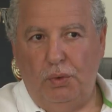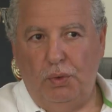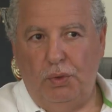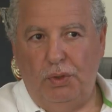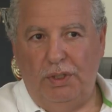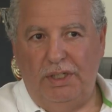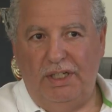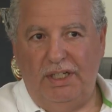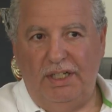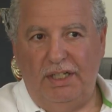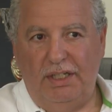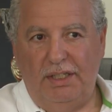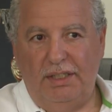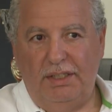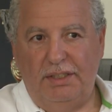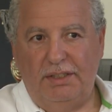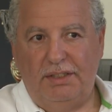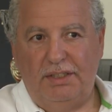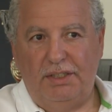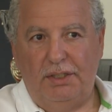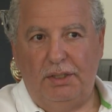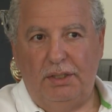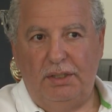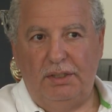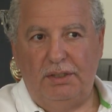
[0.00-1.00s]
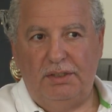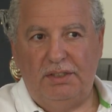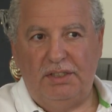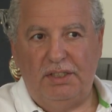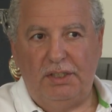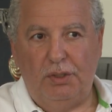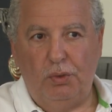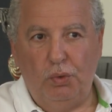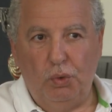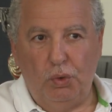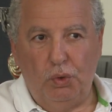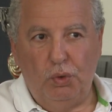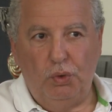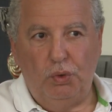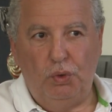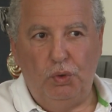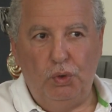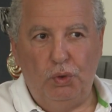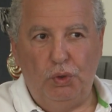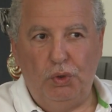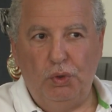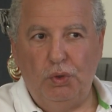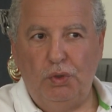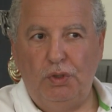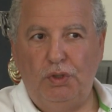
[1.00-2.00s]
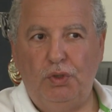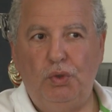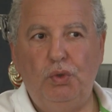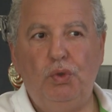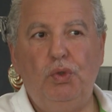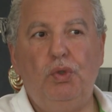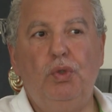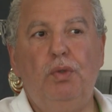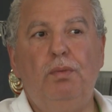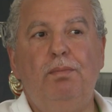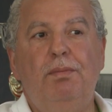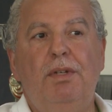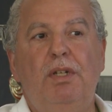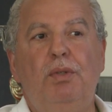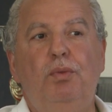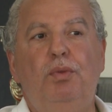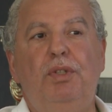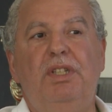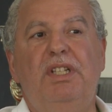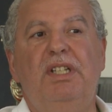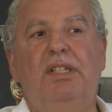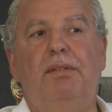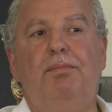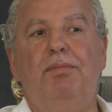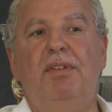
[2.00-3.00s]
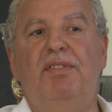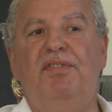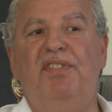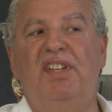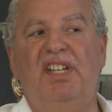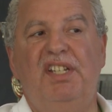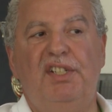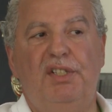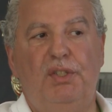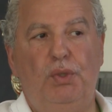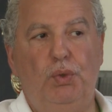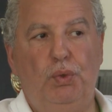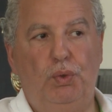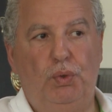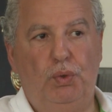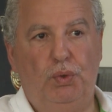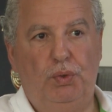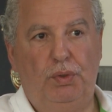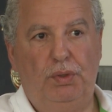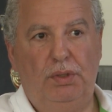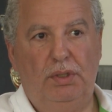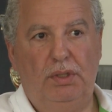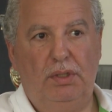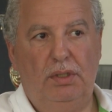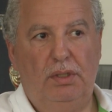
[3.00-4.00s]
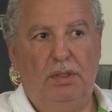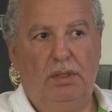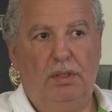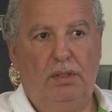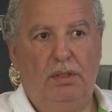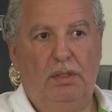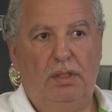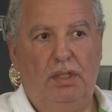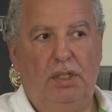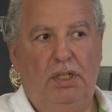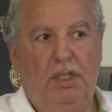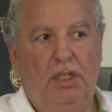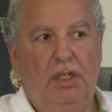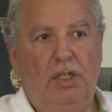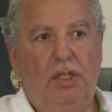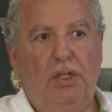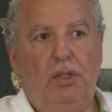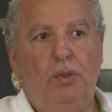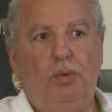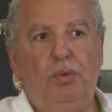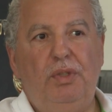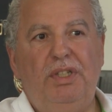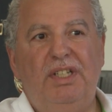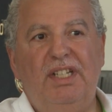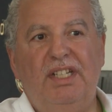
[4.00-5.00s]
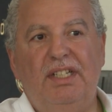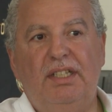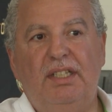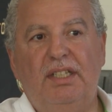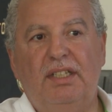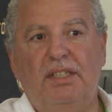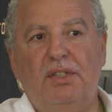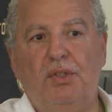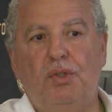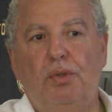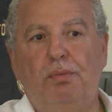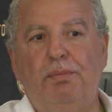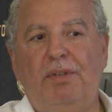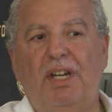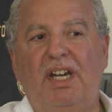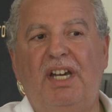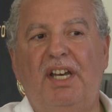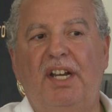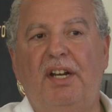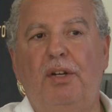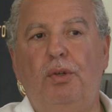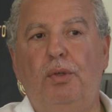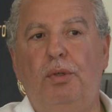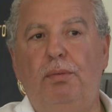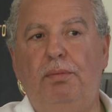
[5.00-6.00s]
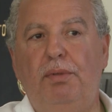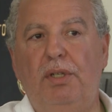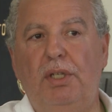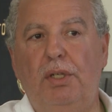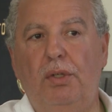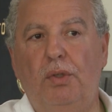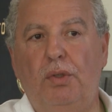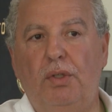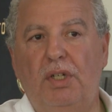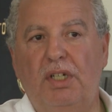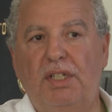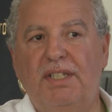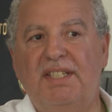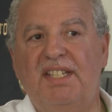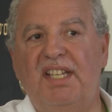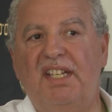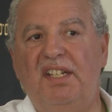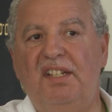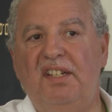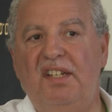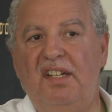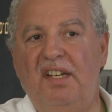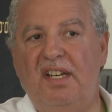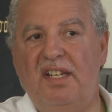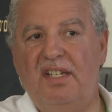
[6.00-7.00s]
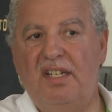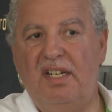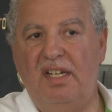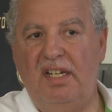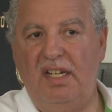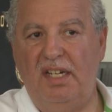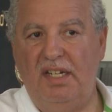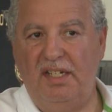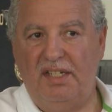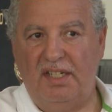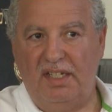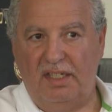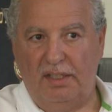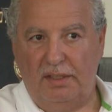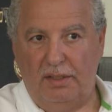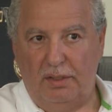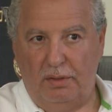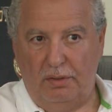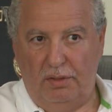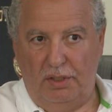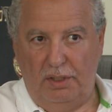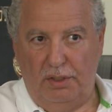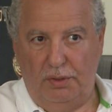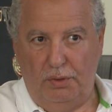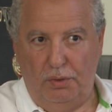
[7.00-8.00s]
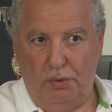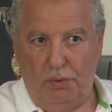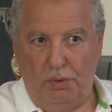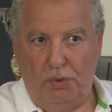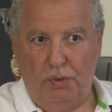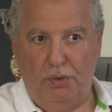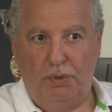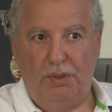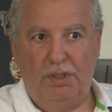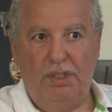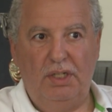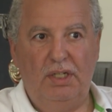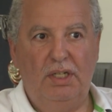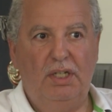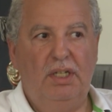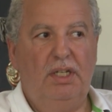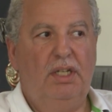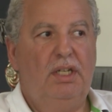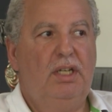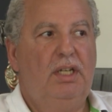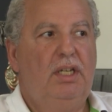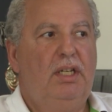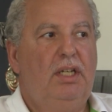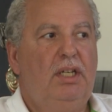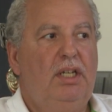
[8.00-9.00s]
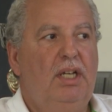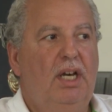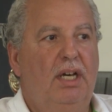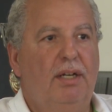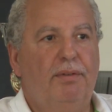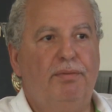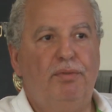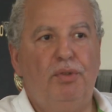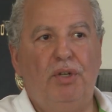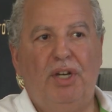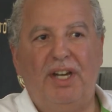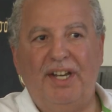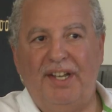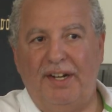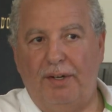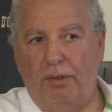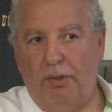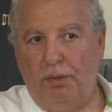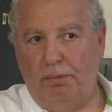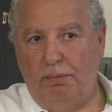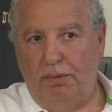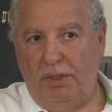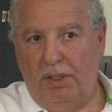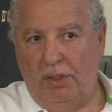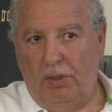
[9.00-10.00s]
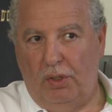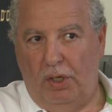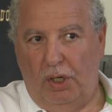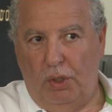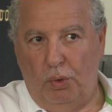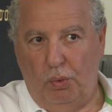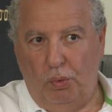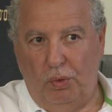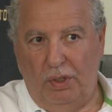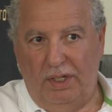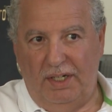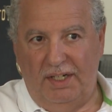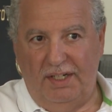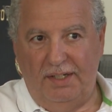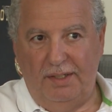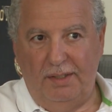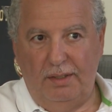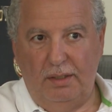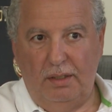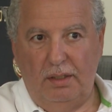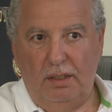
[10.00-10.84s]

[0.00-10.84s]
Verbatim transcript: اللي تيقولوا الديون الديون الوداد ما فيهاش ديون الوداد خصهم يقراو البيلون خص هاد الناس اللي تيهضروا على الديون يعرفوا يقراو البيلون اولا